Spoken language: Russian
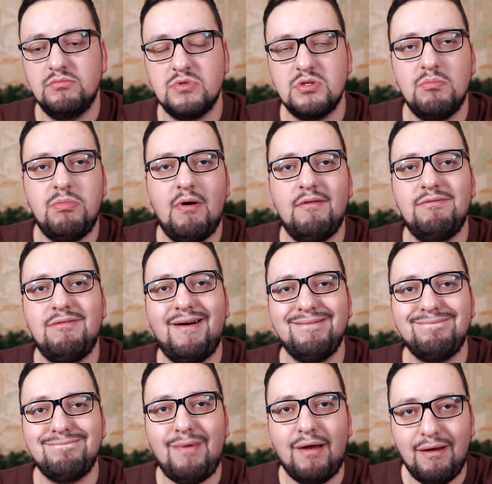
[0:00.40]

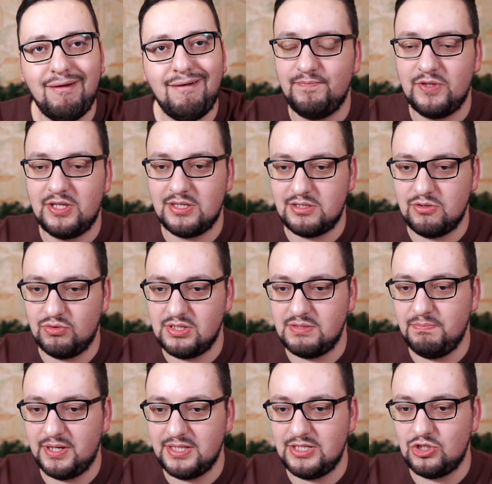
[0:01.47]
слабовато если он
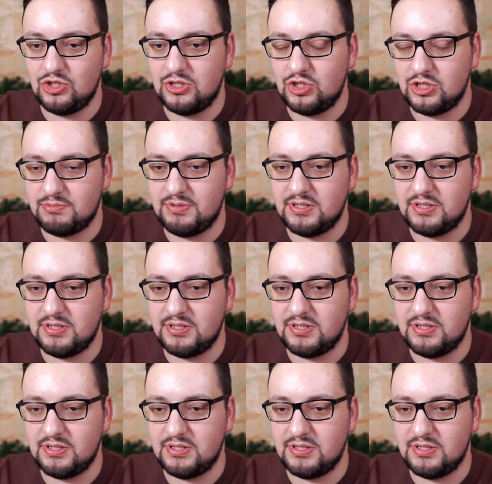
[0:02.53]
симпатичный. Сейчас